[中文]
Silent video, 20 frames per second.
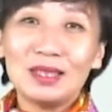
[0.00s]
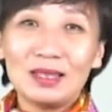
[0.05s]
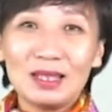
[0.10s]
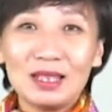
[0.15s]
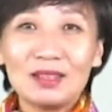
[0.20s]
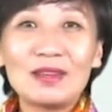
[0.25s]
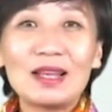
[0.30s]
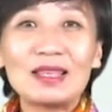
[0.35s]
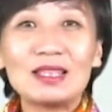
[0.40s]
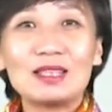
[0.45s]

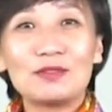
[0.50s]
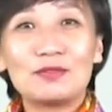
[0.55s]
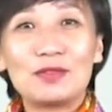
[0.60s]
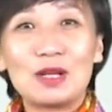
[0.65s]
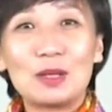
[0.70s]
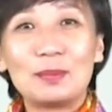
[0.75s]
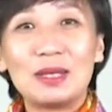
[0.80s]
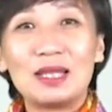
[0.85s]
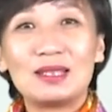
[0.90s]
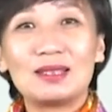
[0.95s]
另外一个
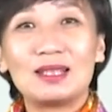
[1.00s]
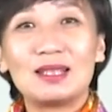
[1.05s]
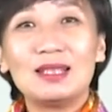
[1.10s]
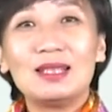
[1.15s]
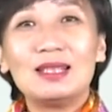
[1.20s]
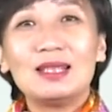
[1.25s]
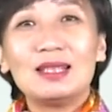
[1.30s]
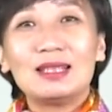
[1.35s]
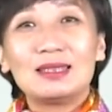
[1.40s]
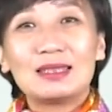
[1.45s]
方面呢，
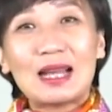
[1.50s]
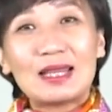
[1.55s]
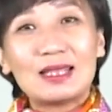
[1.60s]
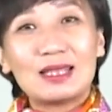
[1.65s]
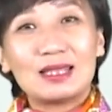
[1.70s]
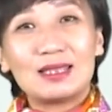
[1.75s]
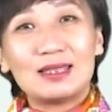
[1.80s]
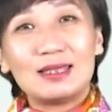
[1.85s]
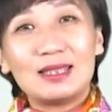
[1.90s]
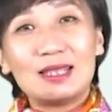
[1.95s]
它
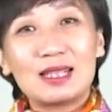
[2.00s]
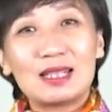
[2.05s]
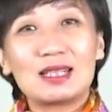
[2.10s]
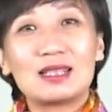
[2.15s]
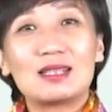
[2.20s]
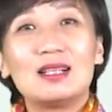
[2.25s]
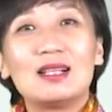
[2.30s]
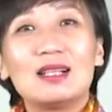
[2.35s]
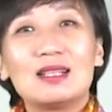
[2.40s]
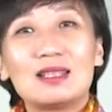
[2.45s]
也可以
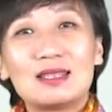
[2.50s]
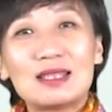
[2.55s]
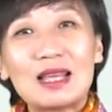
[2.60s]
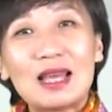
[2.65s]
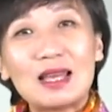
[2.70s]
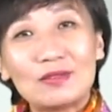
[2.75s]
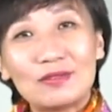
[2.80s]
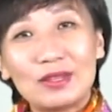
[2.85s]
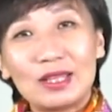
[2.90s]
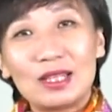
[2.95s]
使
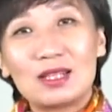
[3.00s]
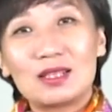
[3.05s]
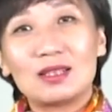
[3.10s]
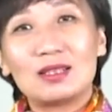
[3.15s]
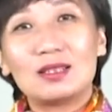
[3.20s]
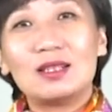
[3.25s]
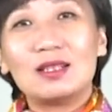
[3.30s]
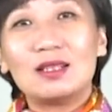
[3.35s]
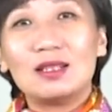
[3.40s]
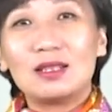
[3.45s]
在位
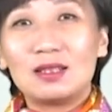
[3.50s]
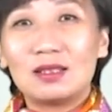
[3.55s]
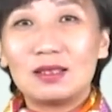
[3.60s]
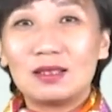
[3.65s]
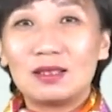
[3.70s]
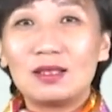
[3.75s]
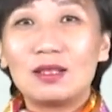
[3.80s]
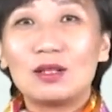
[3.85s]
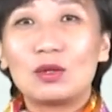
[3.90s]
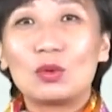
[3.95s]
者
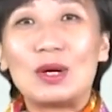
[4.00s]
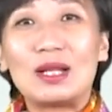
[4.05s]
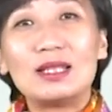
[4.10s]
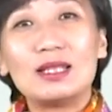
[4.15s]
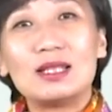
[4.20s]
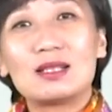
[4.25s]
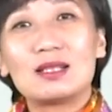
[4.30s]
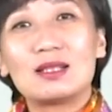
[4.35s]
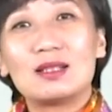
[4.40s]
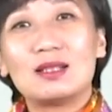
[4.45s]
和管
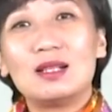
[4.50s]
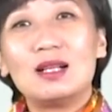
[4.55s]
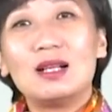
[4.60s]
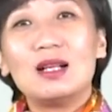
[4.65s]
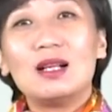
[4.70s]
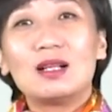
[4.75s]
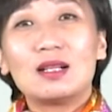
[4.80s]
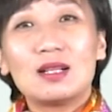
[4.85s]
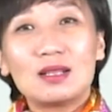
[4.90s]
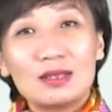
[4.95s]
理者
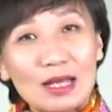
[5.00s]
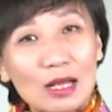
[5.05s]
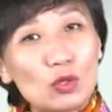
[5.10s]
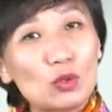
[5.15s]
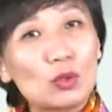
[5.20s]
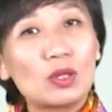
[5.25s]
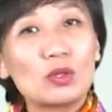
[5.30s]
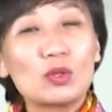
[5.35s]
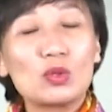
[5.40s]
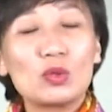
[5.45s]
更加
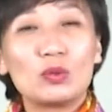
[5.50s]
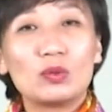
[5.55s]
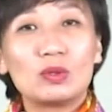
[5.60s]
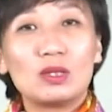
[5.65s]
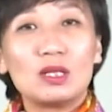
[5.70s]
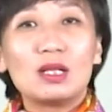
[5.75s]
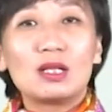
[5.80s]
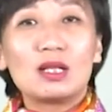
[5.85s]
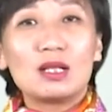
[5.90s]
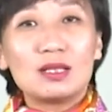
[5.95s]
庄重、
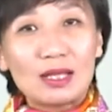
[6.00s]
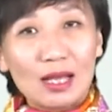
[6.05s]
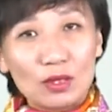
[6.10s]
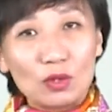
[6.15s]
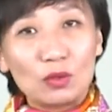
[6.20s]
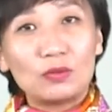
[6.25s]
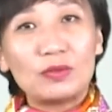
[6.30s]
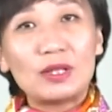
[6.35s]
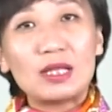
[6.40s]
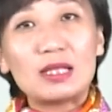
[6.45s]
更加
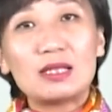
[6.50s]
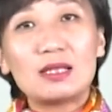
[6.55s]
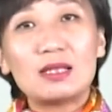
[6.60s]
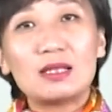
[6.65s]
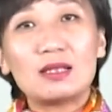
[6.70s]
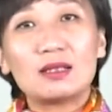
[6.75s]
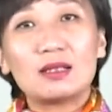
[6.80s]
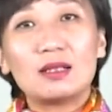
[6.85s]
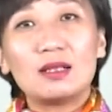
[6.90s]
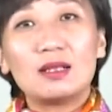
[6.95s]
有威
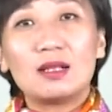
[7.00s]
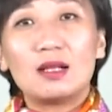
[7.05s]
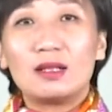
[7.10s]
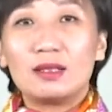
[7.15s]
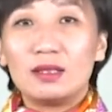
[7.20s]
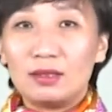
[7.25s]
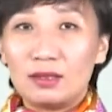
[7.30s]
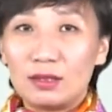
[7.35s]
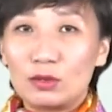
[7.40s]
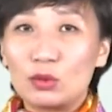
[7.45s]
信，
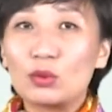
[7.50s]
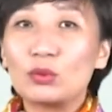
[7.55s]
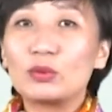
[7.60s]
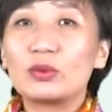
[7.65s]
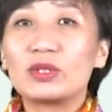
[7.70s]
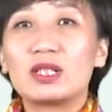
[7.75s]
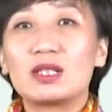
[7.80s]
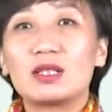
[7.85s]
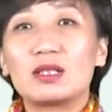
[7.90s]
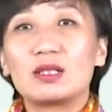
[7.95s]
以
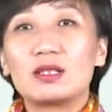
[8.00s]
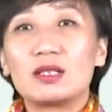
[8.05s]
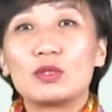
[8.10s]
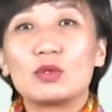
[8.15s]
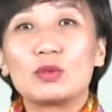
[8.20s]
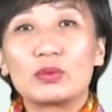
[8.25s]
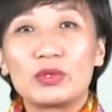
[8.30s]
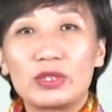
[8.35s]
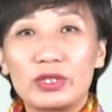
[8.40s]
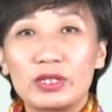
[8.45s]
促使这
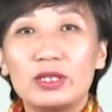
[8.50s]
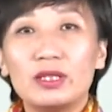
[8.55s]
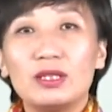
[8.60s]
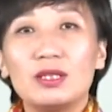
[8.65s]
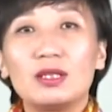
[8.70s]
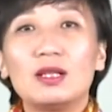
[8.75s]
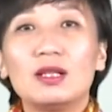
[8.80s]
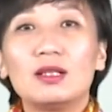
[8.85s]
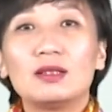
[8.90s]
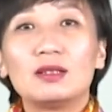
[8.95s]
种治
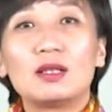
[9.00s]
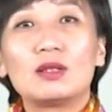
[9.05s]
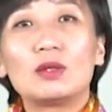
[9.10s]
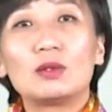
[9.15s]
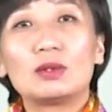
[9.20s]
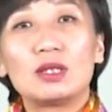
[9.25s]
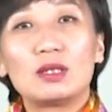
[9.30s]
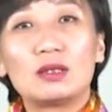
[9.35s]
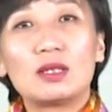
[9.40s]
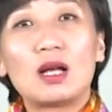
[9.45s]
理能
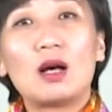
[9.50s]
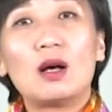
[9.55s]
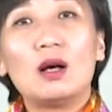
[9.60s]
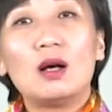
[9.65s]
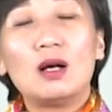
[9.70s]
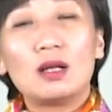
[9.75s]
够得到